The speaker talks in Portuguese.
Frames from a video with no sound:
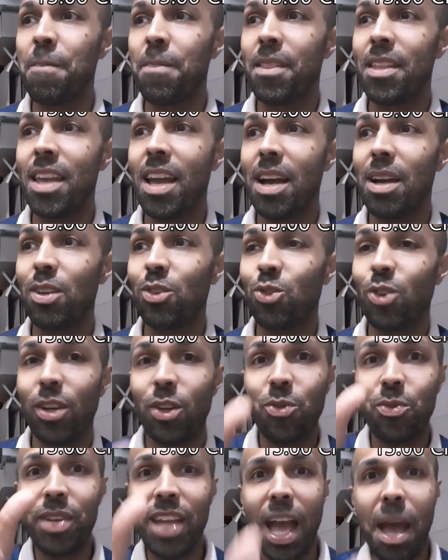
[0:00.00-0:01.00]
E aí, só
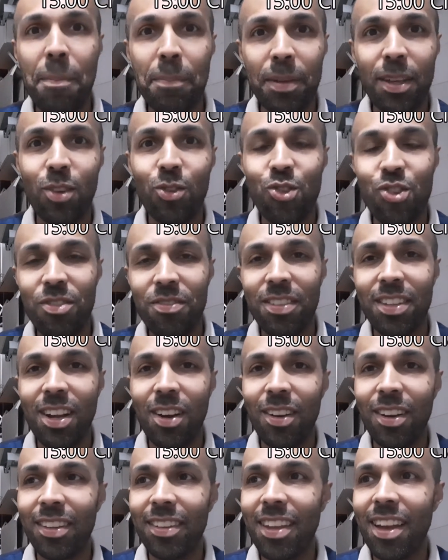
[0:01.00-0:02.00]
que o gap que eu tive da
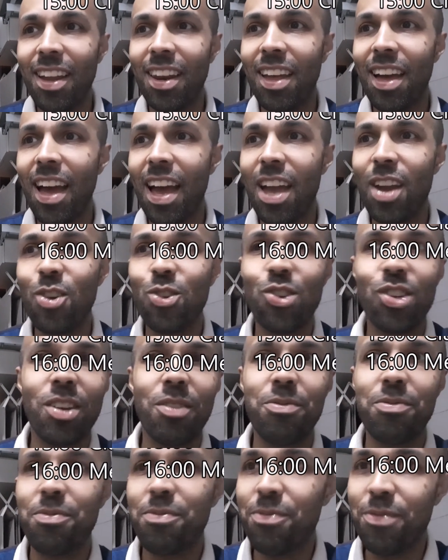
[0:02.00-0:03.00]
aula dela, aí eu já
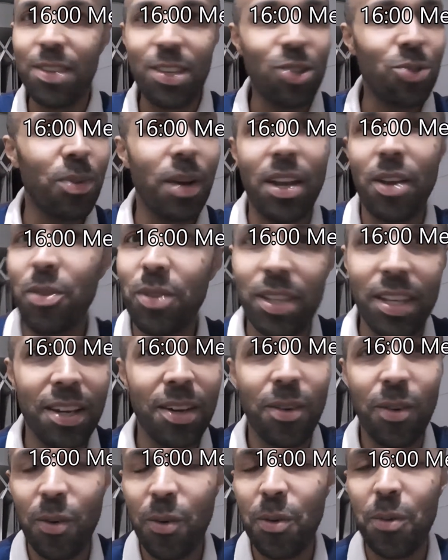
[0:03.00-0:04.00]
fiz uma
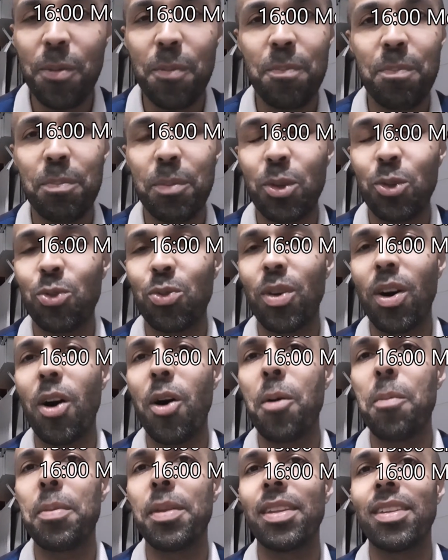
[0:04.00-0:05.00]
reunião com o
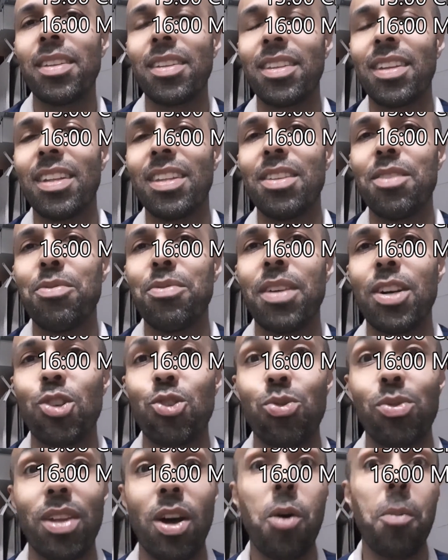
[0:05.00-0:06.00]
pessoal para tentar
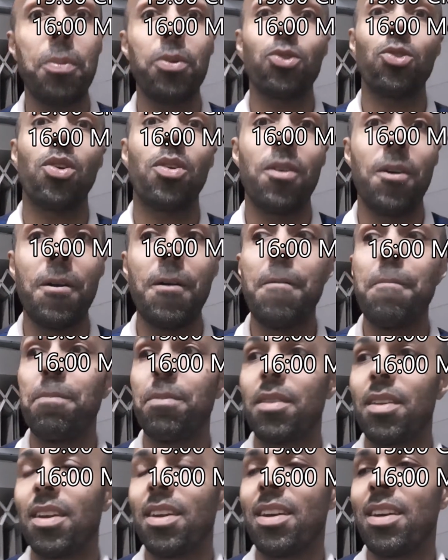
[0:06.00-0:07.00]
ajudar o pessoal
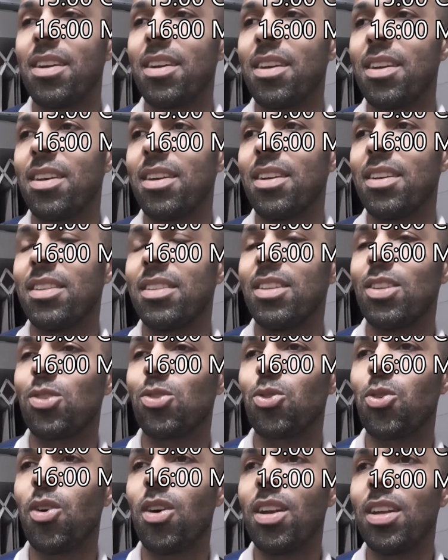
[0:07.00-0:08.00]
é, da
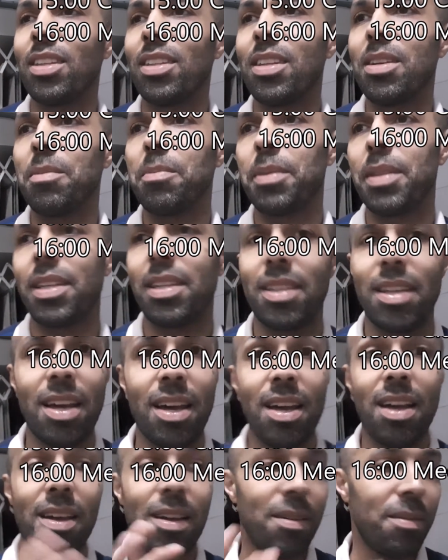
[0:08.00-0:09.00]
escola, né, para
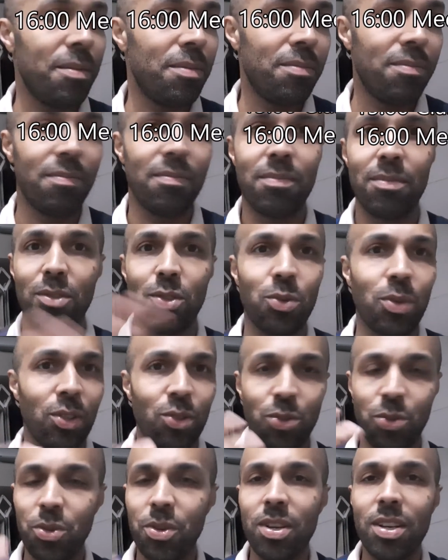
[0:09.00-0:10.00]
dar
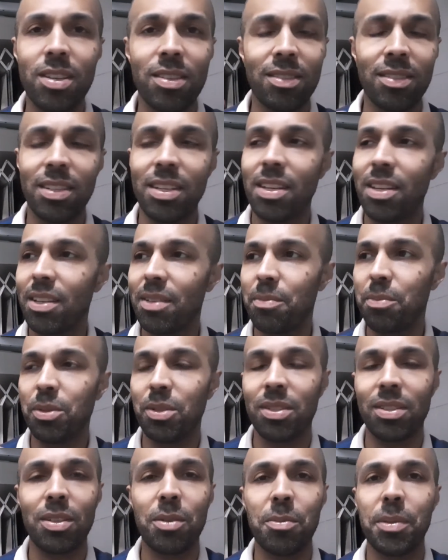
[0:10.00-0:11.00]
situações, né,
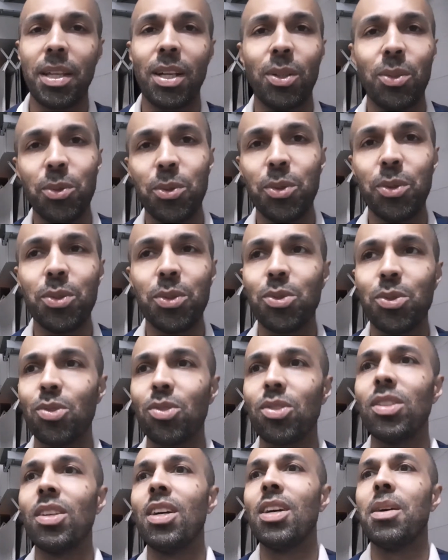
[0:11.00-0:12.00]
posição para
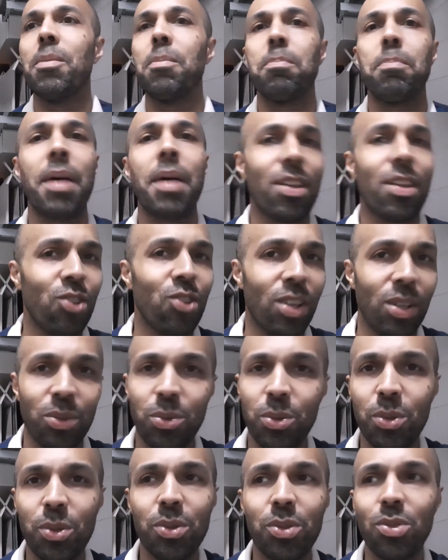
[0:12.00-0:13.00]
alunos, pais de
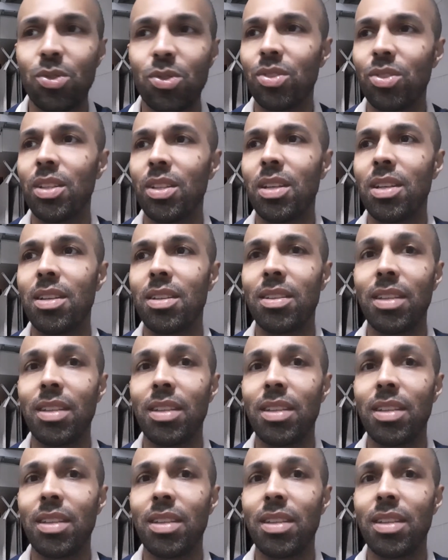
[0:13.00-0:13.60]
alunos, né.